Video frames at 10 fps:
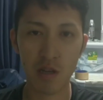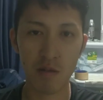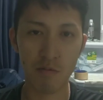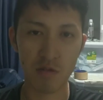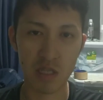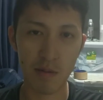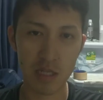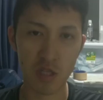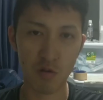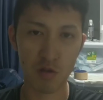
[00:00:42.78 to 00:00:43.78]
もう凄まじい
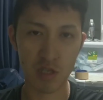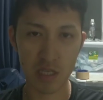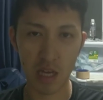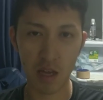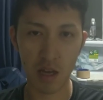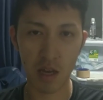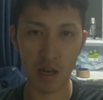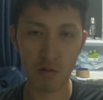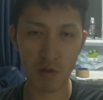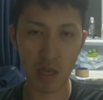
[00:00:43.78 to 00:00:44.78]
詩を積んだあ
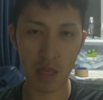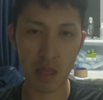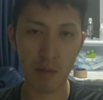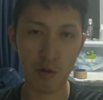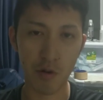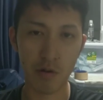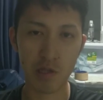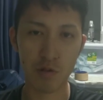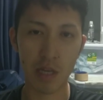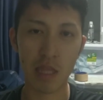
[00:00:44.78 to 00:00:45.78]
の方でも
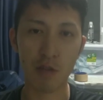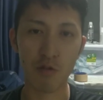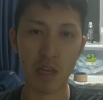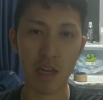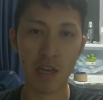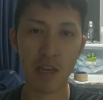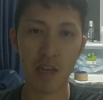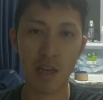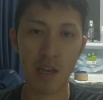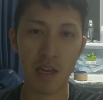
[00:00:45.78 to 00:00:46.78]
そうなってるので、
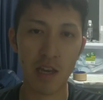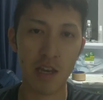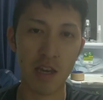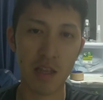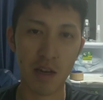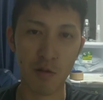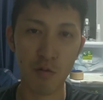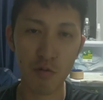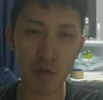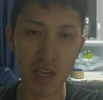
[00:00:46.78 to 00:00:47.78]
えー、だから
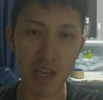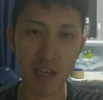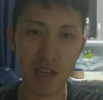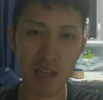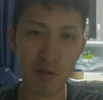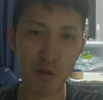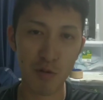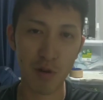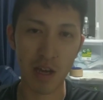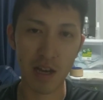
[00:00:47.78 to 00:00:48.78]
本当に人の評
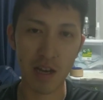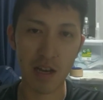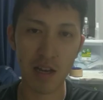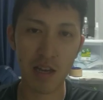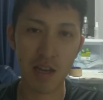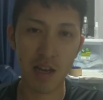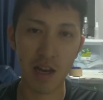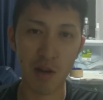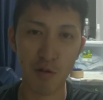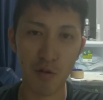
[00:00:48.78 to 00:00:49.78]
価なんか
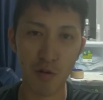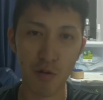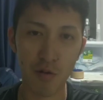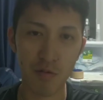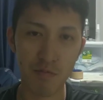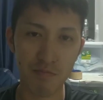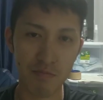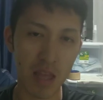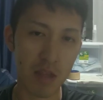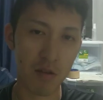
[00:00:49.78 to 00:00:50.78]
あのう
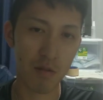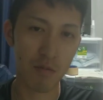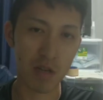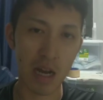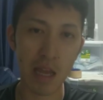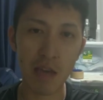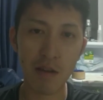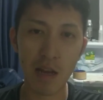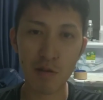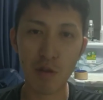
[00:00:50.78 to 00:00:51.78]
なんていうの、まあ、あれぐ
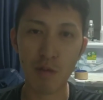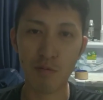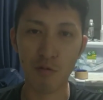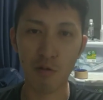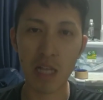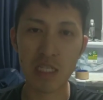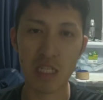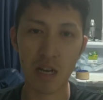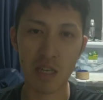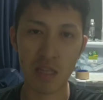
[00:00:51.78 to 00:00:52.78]
らいの人でももうアンチ
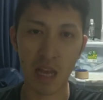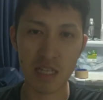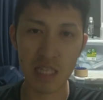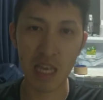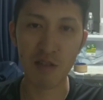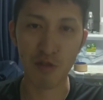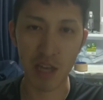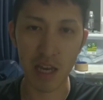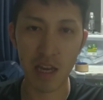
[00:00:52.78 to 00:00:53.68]
なんかたくさんいるので